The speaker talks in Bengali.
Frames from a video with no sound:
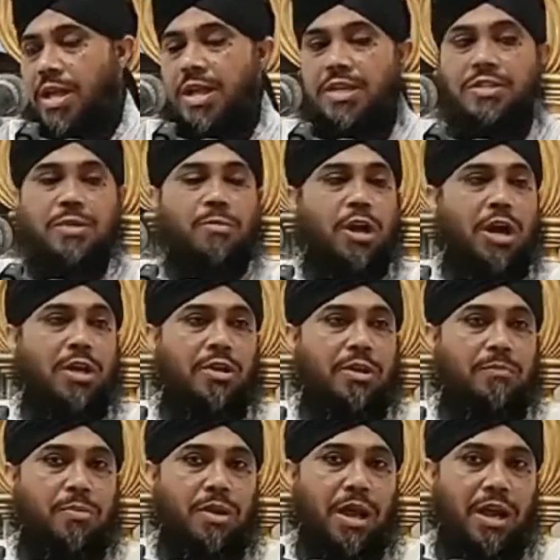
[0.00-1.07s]
যে মহান
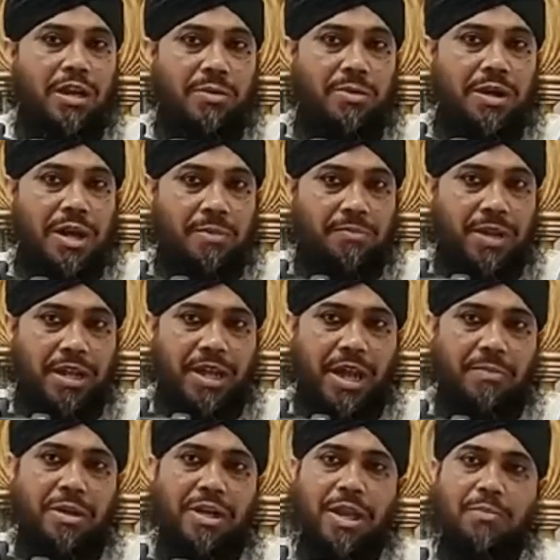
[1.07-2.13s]
রব্বুল আলমিন আপনাকে
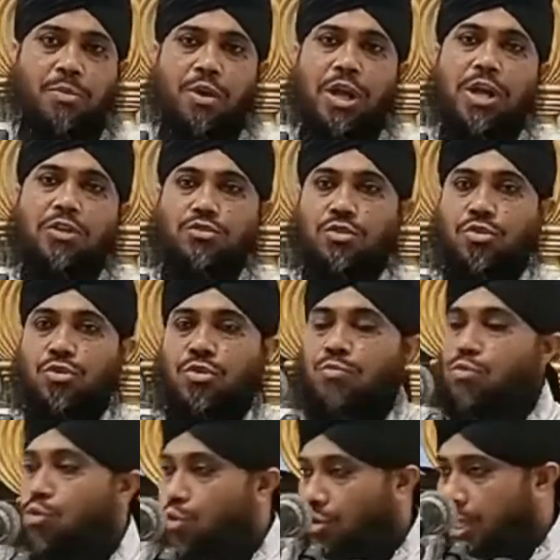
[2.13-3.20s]
আমাকে বলার জন্য
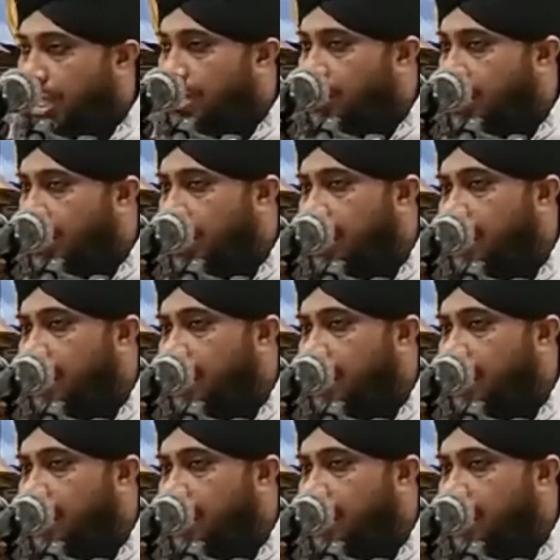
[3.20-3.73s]
মুখ দিয়েছেন